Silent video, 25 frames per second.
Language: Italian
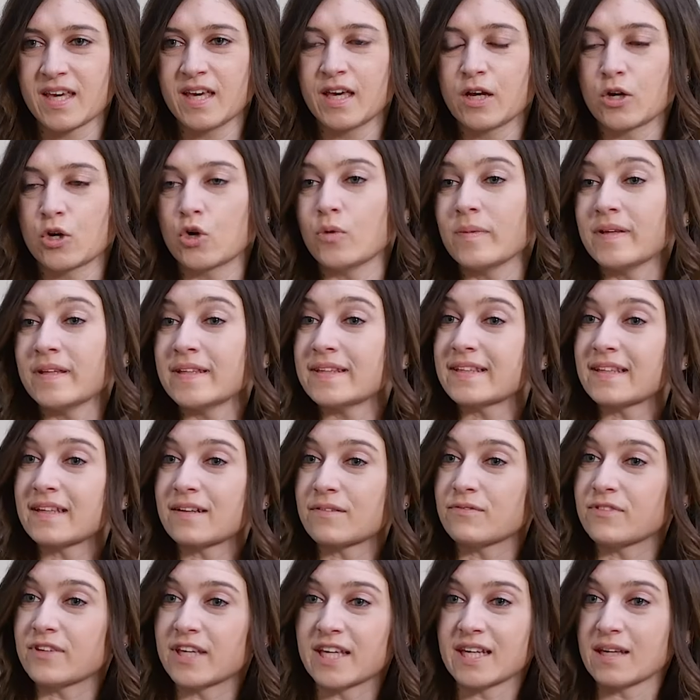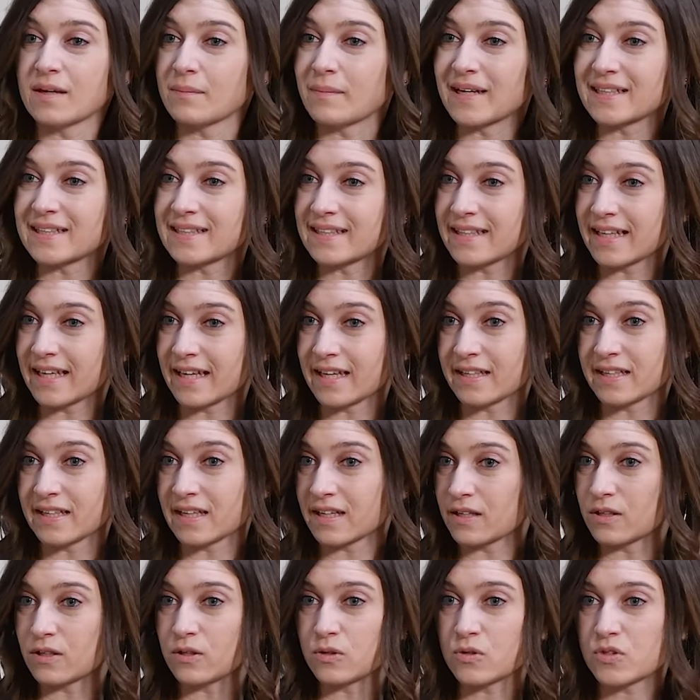Come interviene
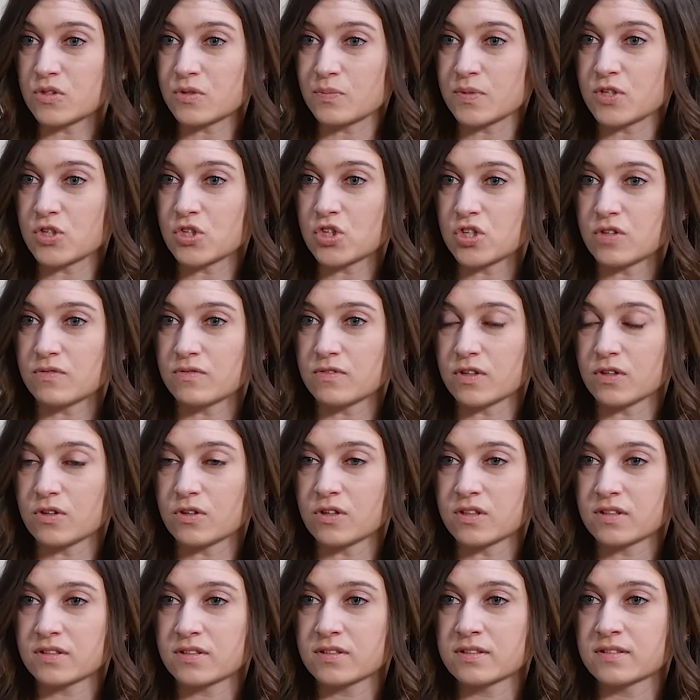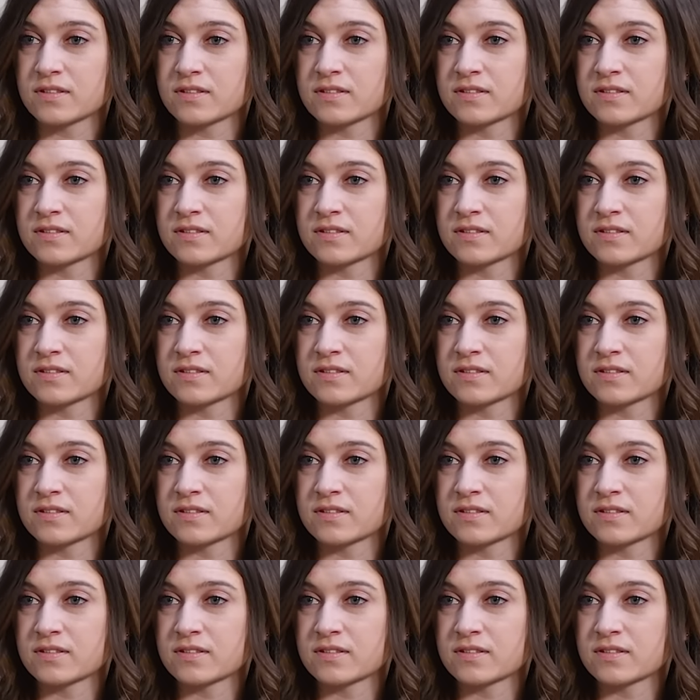Manteia nello specifico?